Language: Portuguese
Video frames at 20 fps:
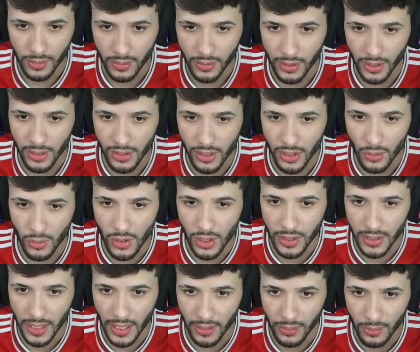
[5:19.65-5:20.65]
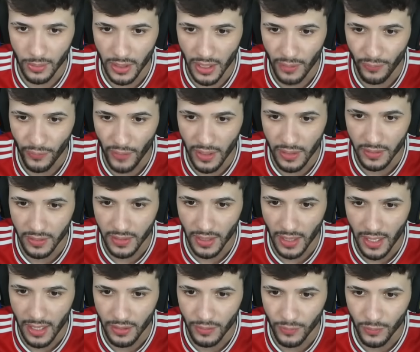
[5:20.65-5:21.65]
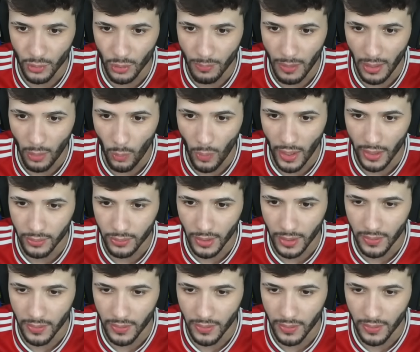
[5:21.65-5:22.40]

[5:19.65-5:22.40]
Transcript: Eu já diria o ditado. Quem faz 3, toma 4.